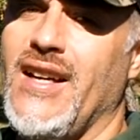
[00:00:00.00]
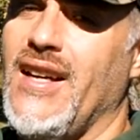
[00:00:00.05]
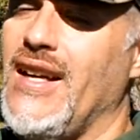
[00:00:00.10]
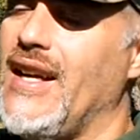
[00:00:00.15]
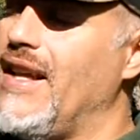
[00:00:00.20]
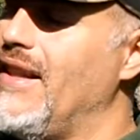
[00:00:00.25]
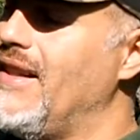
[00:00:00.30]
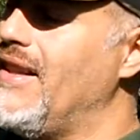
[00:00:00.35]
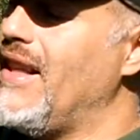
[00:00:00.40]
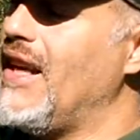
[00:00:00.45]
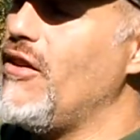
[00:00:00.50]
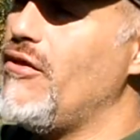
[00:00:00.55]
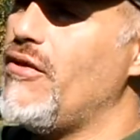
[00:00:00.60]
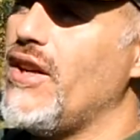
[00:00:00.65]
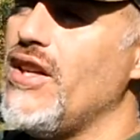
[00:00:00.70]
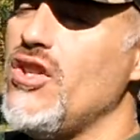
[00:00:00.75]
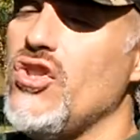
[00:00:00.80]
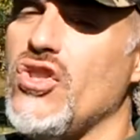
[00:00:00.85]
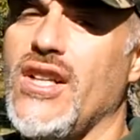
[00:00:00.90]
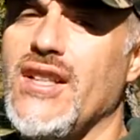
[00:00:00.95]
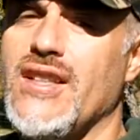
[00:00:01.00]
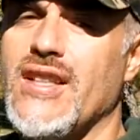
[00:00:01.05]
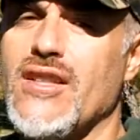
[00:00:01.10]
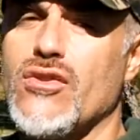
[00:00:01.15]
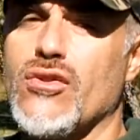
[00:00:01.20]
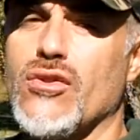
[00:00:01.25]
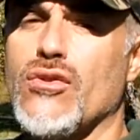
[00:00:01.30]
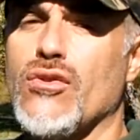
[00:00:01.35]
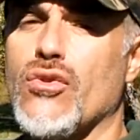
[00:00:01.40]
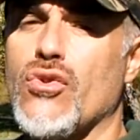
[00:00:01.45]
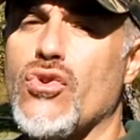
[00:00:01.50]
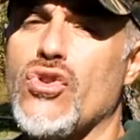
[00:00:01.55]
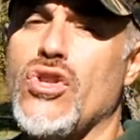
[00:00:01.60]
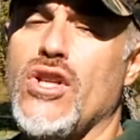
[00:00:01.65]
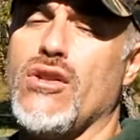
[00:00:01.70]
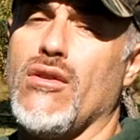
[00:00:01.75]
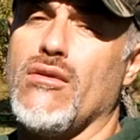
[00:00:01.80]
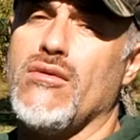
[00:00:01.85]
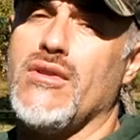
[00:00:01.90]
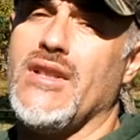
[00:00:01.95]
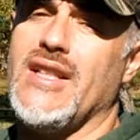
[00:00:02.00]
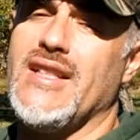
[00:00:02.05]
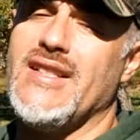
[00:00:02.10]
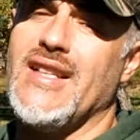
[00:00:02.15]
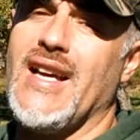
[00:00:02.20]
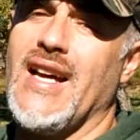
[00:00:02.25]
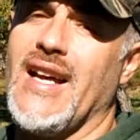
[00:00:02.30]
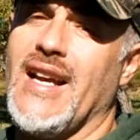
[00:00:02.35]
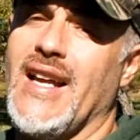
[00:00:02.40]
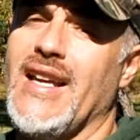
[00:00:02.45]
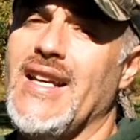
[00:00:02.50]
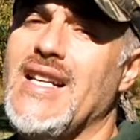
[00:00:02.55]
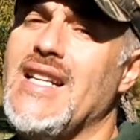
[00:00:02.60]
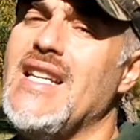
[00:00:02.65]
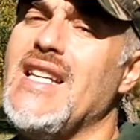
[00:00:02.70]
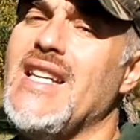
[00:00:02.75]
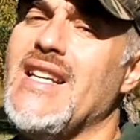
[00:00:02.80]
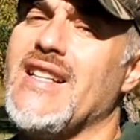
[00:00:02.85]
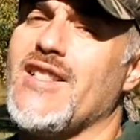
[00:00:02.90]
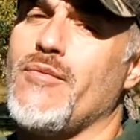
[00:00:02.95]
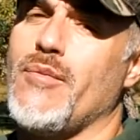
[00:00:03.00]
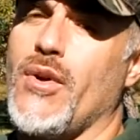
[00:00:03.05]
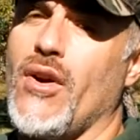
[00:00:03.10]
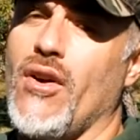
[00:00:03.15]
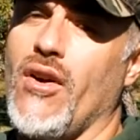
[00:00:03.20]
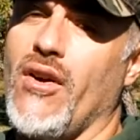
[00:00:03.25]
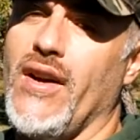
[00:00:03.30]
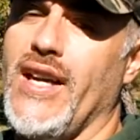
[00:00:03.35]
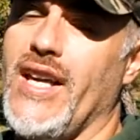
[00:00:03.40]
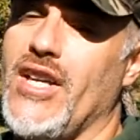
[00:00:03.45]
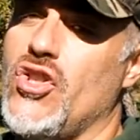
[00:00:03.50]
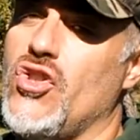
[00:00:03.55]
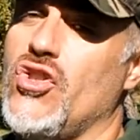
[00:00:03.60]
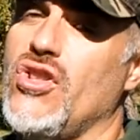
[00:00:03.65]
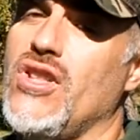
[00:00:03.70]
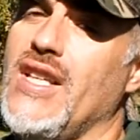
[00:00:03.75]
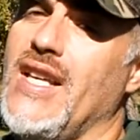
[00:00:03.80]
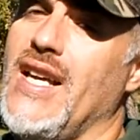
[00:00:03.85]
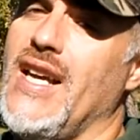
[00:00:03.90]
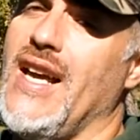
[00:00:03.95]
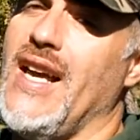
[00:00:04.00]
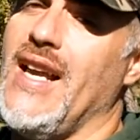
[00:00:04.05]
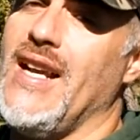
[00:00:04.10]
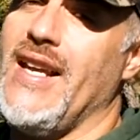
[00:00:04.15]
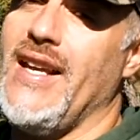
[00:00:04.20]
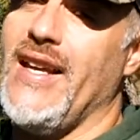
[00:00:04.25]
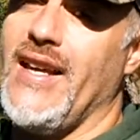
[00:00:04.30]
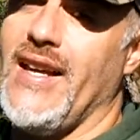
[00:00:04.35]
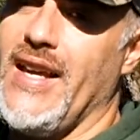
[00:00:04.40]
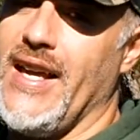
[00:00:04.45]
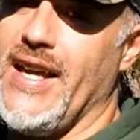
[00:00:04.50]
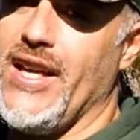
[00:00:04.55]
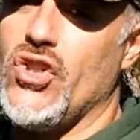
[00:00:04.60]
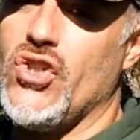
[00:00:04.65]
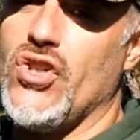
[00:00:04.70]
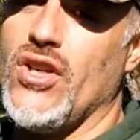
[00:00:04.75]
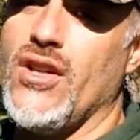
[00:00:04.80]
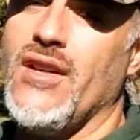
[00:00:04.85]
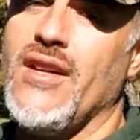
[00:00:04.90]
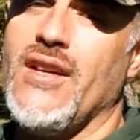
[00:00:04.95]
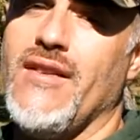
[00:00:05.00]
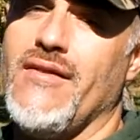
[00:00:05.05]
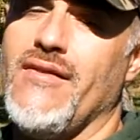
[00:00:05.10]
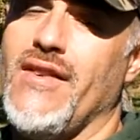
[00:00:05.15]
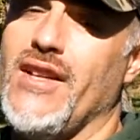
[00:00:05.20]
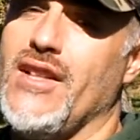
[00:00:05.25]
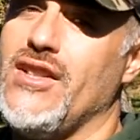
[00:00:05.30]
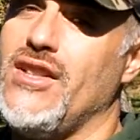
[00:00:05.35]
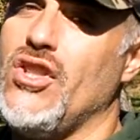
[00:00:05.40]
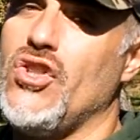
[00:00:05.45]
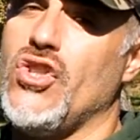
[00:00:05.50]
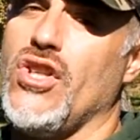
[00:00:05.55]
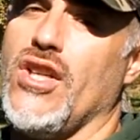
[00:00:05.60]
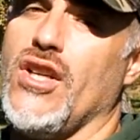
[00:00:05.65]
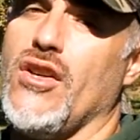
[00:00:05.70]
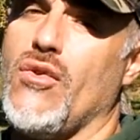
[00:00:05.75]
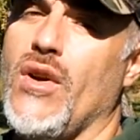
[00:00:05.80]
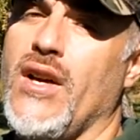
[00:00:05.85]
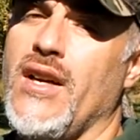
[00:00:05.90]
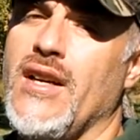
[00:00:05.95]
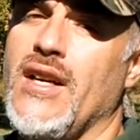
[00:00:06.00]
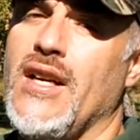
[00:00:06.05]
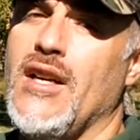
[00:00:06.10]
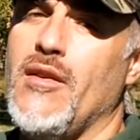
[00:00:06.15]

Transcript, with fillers: e in tale frangente sono riuscito a utilizzare il Lynx Pro HD LH 25